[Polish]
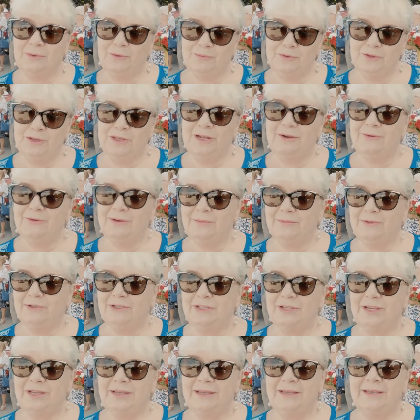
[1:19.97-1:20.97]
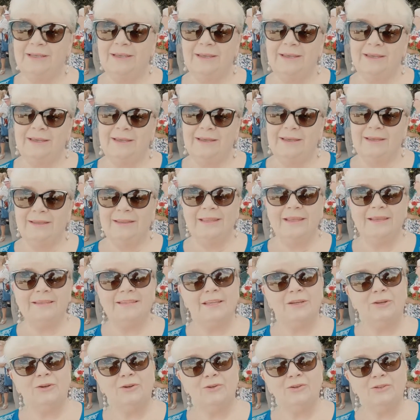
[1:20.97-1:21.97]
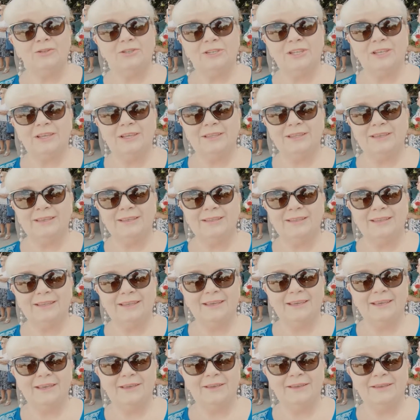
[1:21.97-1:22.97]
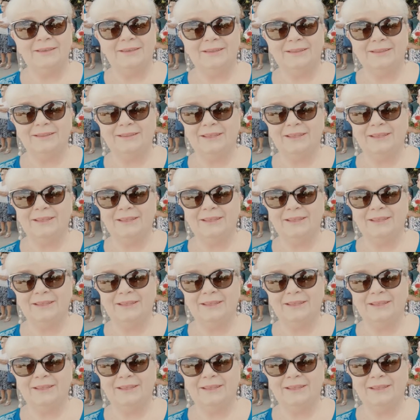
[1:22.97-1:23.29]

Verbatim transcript: pomyślałam, że na zakończenie tej,